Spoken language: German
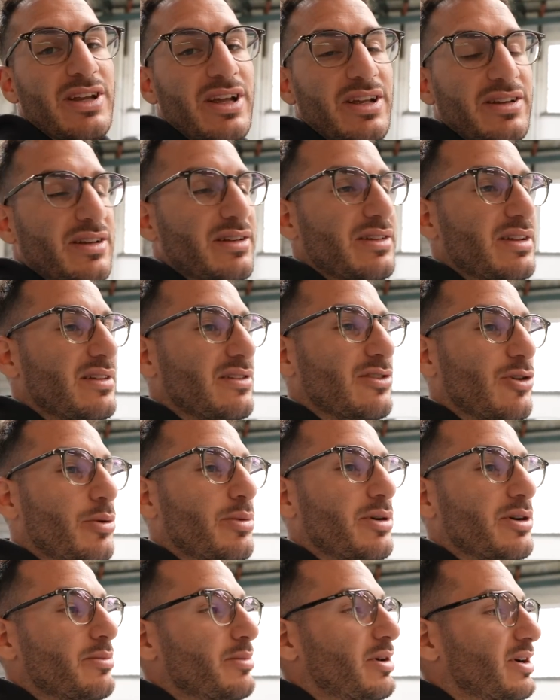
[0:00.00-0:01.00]
Der hat das Ding
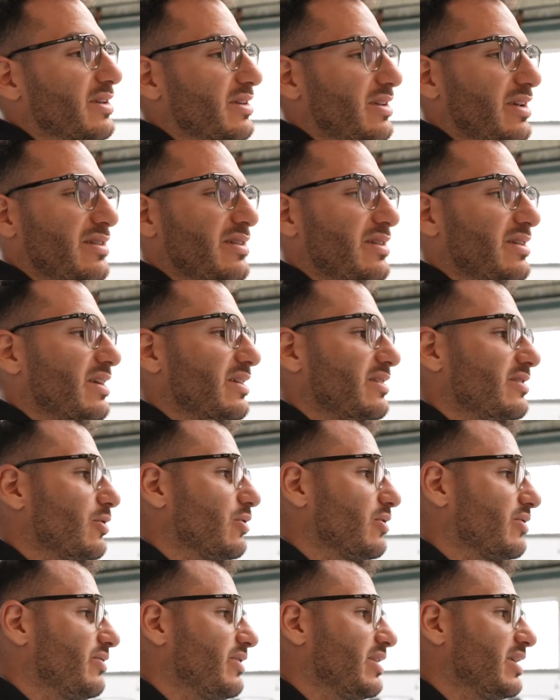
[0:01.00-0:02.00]
sauber gemacht, der sieht echt
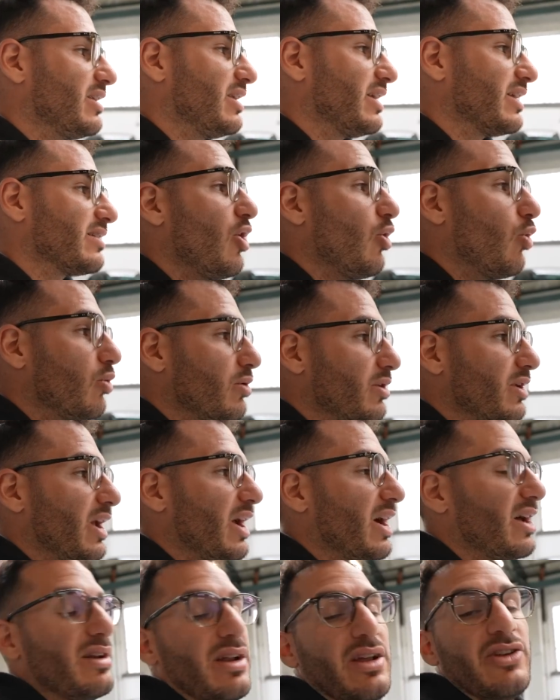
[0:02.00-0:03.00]
aus wie geleckt und
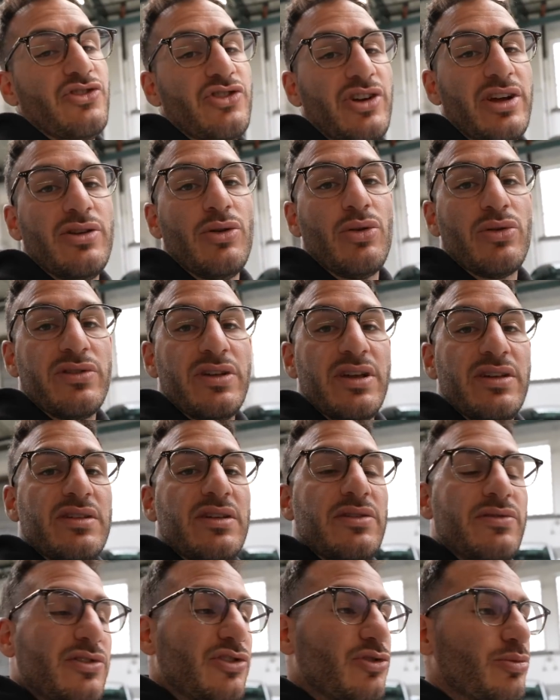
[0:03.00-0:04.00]
er hat anscheinend auch sehr,
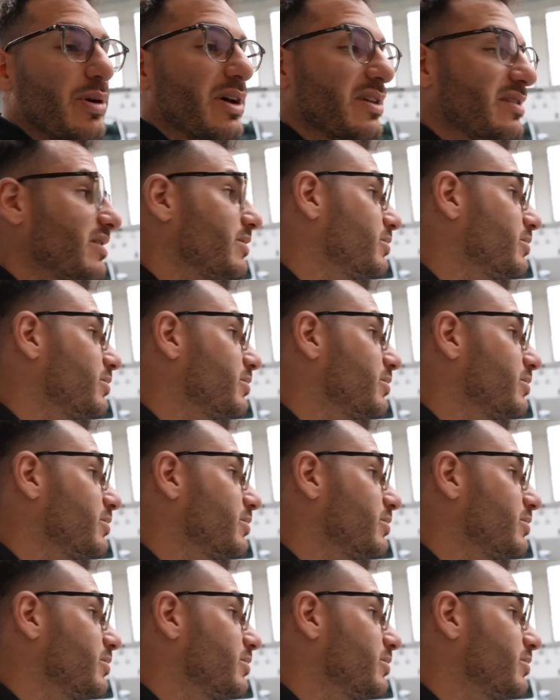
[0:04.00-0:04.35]
sehr viel Spaß